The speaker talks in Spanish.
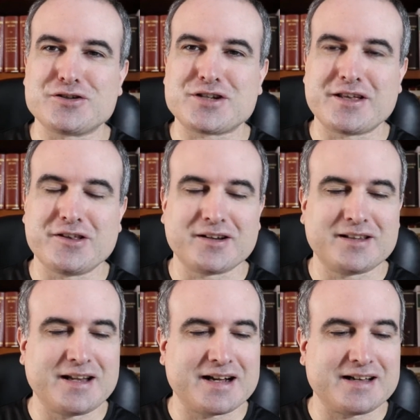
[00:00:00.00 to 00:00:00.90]
seguidores
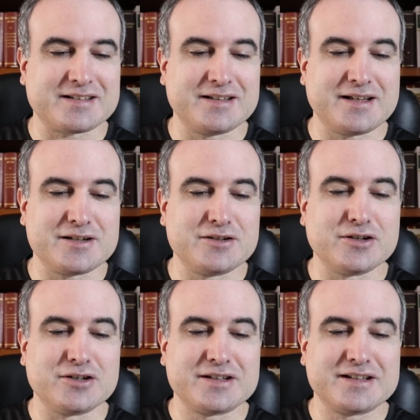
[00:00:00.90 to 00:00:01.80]
de la
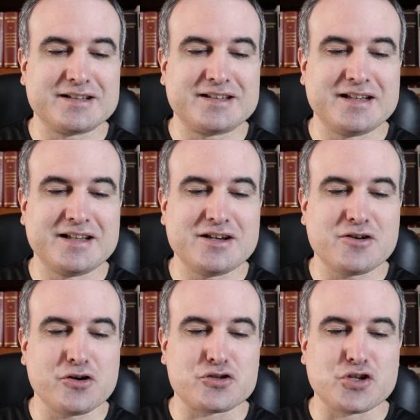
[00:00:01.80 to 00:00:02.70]
No,
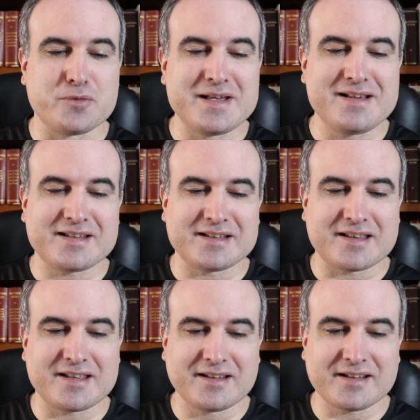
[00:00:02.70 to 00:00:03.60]
tiene
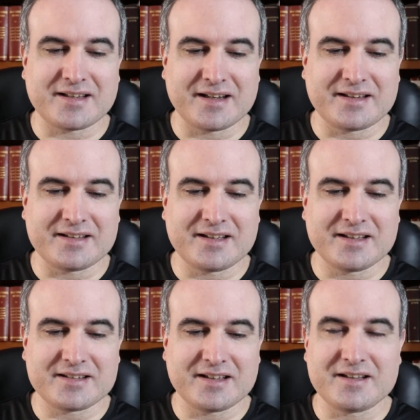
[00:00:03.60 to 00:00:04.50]

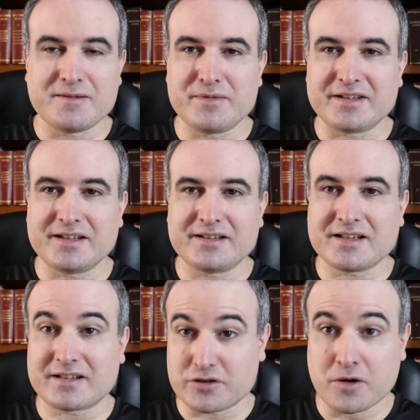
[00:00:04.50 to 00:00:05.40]
8.737
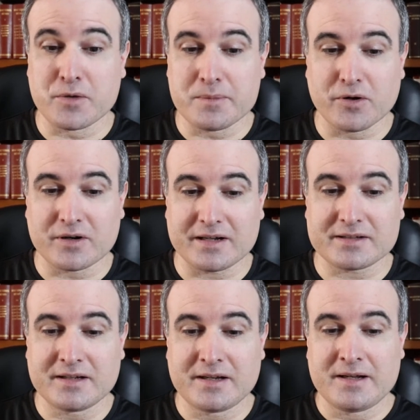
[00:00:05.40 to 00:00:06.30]
visitas, que son muy
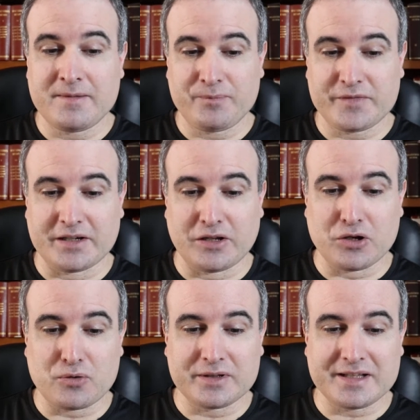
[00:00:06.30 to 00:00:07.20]
pocas,
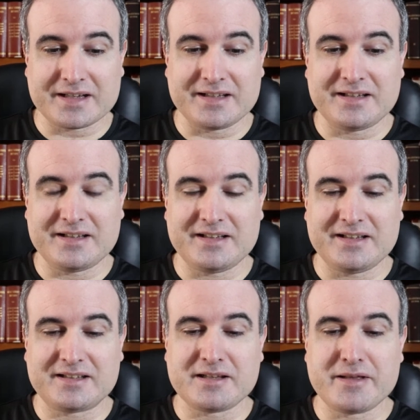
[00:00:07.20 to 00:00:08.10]
teniendo en cuenta que
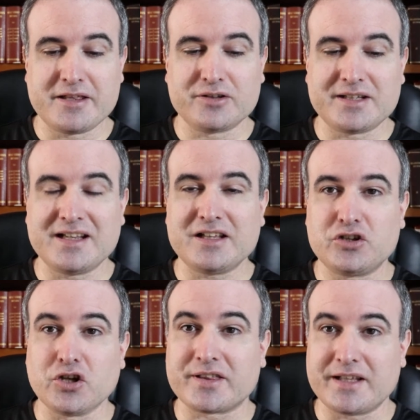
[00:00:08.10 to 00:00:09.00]
eh, este vídeo tiene
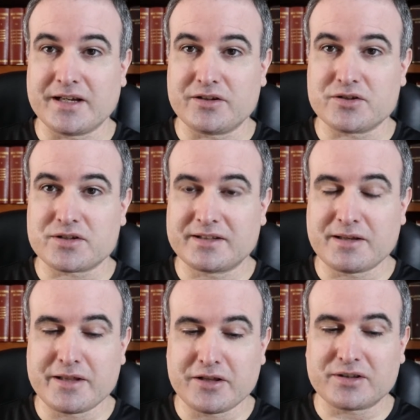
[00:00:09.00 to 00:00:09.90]
12 años.
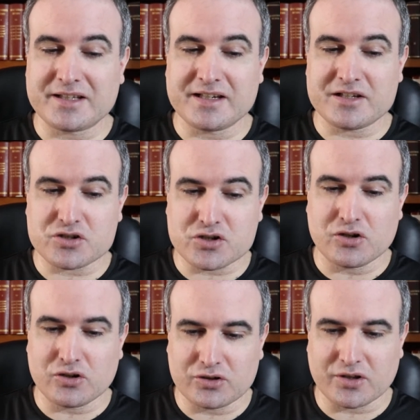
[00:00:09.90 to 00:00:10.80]
Este vídeo tiene
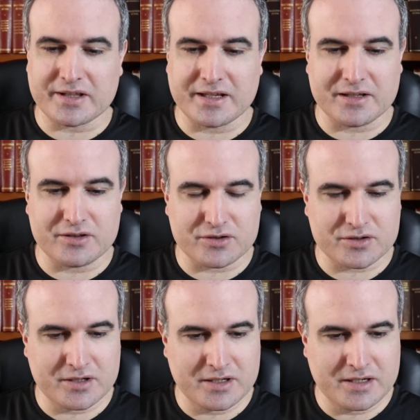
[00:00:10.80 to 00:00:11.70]
solo 12 años.